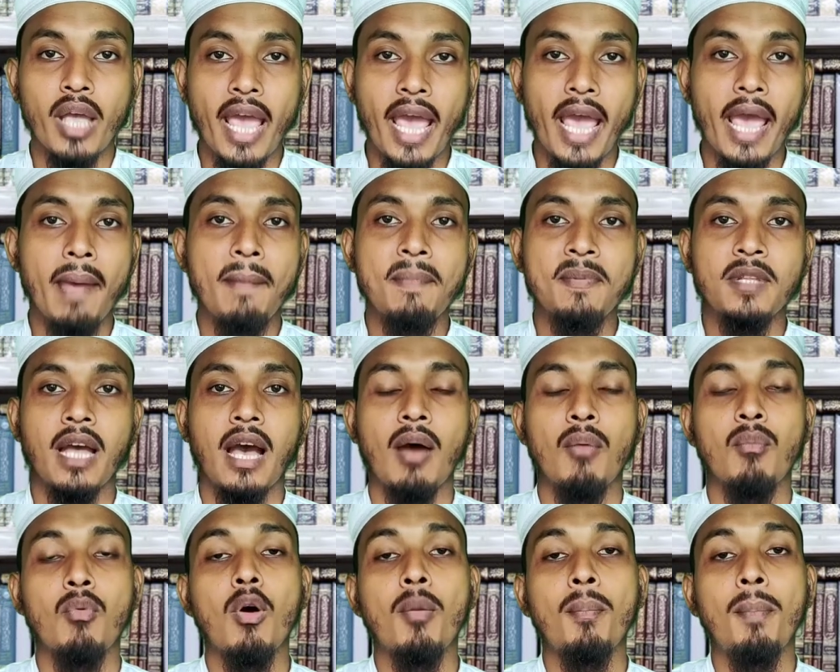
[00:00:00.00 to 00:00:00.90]
ऐप था
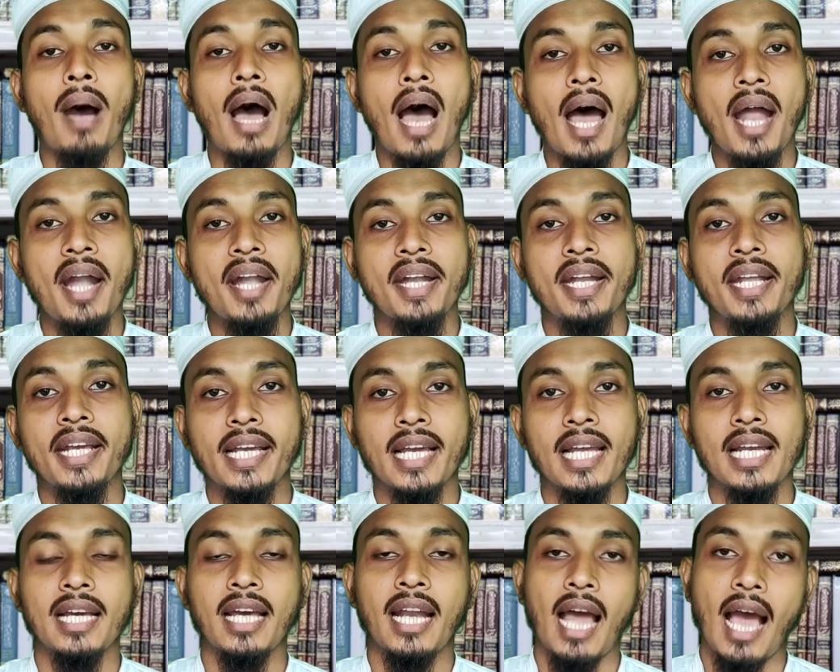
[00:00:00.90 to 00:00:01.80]
वो बाहर
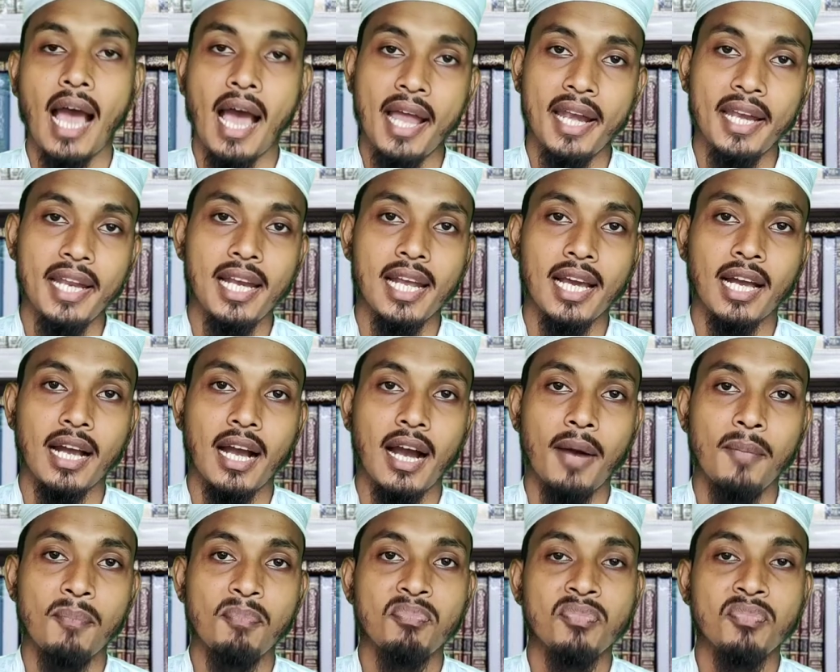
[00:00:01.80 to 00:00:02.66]
निकल कर आने लगा